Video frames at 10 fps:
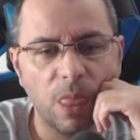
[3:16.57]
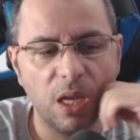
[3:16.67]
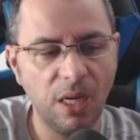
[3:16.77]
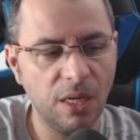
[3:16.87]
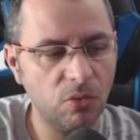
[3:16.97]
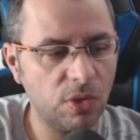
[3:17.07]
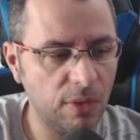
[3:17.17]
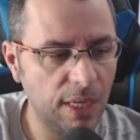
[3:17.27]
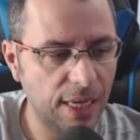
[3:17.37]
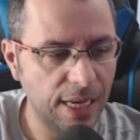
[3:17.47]
que não são
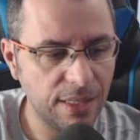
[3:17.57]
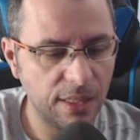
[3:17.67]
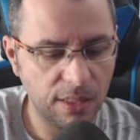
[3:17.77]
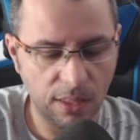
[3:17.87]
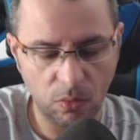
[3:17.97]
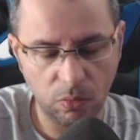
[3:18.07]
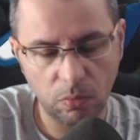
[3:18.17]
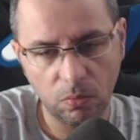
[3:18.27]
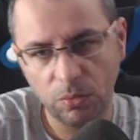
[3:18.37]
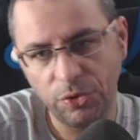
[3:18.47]
legais, que são
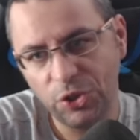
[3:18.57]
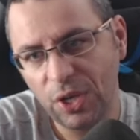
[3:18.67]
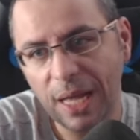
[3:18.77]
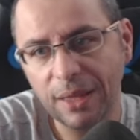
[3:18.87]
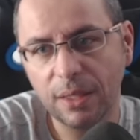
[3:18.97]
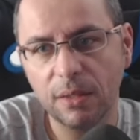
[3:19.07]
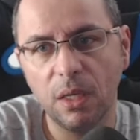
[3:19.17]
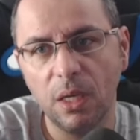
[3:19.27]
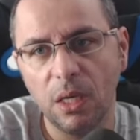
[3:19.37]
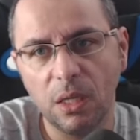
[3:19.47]
chatas.
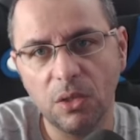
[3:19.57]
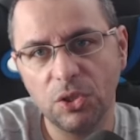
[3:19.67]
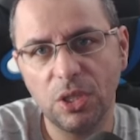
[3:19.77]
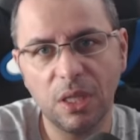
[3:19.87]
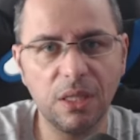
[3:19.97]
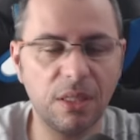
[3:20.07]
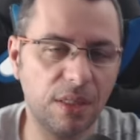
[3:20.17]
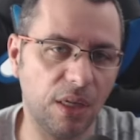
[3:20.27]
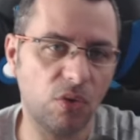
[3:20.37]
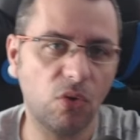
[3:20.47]
Então a gente está
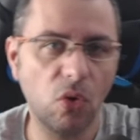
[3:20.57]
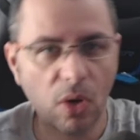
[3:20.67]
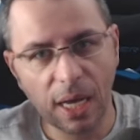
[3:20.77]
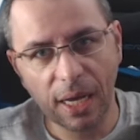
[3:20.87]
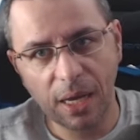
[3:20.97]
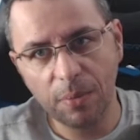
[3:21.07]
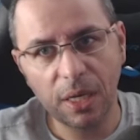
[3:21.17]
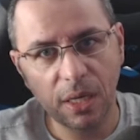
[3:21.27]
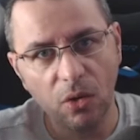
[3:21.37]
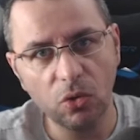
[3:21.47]
testando colocar a
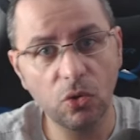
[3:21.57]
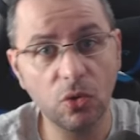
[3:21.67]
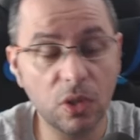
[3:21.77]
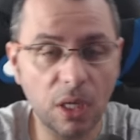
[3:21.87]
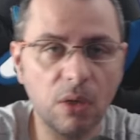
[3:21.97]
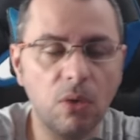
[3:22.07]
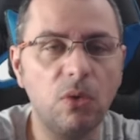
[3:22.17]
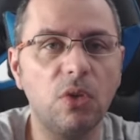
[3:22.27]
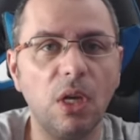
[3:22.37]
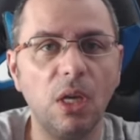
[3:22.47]
câmera em outros
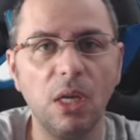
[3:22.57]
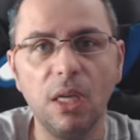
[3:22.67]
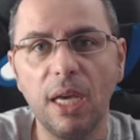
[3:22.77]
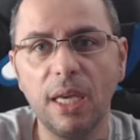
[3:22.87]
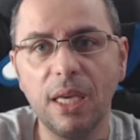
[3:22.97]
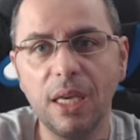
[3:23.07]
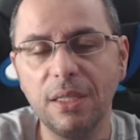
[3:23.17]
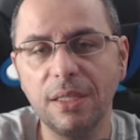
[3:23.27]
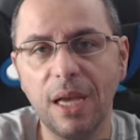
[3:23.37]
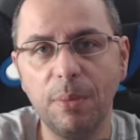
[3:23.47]
ângulos e aí quem
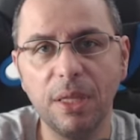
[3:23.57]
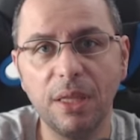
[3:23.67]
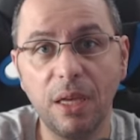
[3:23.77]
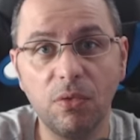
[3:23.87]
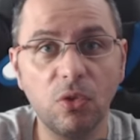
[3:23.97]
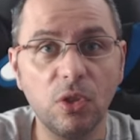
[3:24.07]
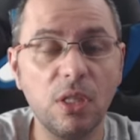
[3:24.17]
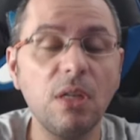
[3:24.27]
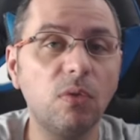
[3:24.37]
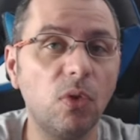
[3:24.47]
sabe até vou
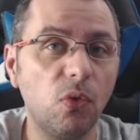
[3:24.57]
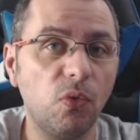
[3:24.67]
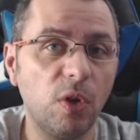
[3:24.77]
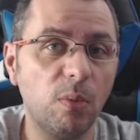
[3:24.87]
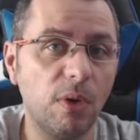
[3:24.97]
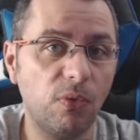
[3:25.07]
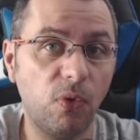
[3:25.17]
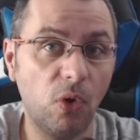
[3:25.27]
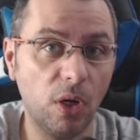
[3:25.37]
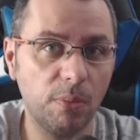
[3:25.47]
desenvolver uma
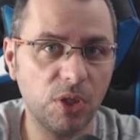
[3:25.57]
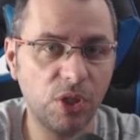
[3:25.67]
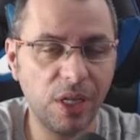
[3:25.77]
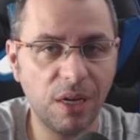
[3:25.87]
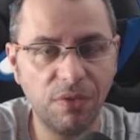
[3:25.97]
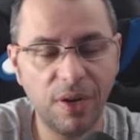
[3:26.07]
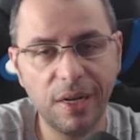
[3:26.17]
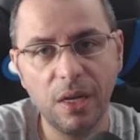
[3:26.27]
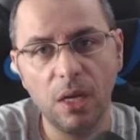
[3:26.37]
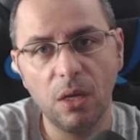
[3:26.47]
forma de
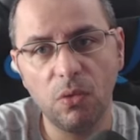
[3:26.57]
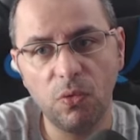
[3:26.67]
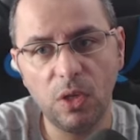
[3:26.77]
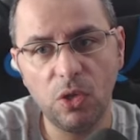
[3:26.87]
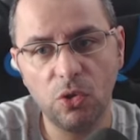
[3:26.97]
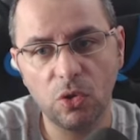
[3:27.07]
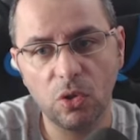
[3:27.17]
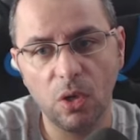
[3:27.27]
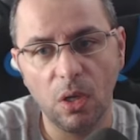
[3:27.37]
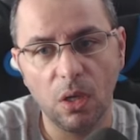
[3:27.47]
gravar
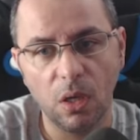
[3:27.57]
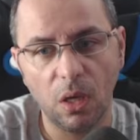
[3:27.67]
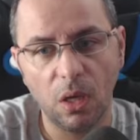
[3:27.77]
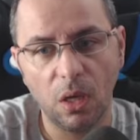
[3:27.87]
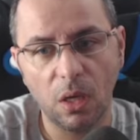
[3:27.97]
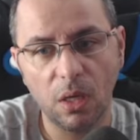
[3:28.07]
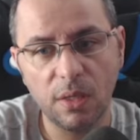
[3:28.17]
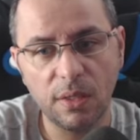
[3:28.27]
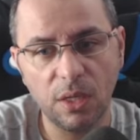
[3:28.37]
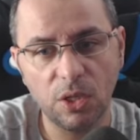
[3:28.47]
vídeos é, que
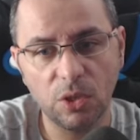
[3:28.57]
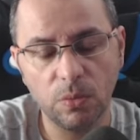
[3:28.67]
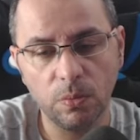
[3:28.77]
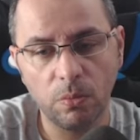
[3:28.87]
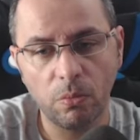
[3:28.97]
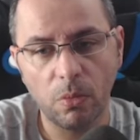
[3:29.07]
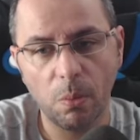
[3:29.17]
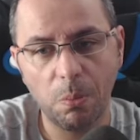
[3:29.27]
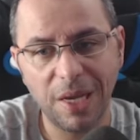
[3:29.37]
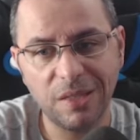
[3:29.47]
sejam
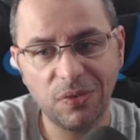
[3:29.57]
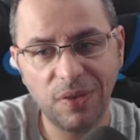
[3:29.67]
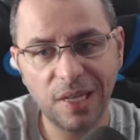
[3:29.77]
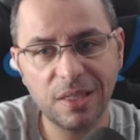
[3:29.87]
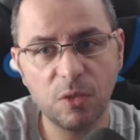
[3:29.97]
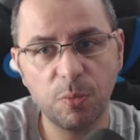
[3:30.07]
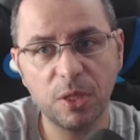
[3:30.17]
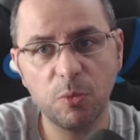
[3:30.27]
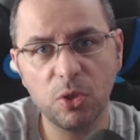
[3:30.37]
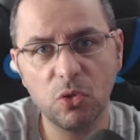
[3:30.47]
mais fáceis para
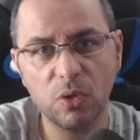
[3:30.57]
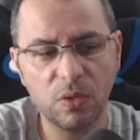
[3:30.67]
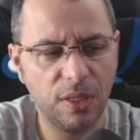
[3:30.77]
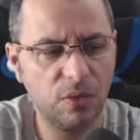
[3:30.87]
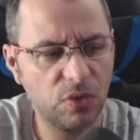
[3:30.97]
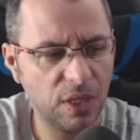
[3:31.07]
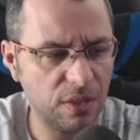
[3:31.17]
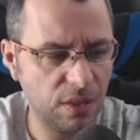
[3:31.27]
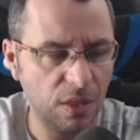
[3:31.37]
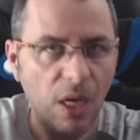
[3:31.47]
as pessoas verem. Não sei se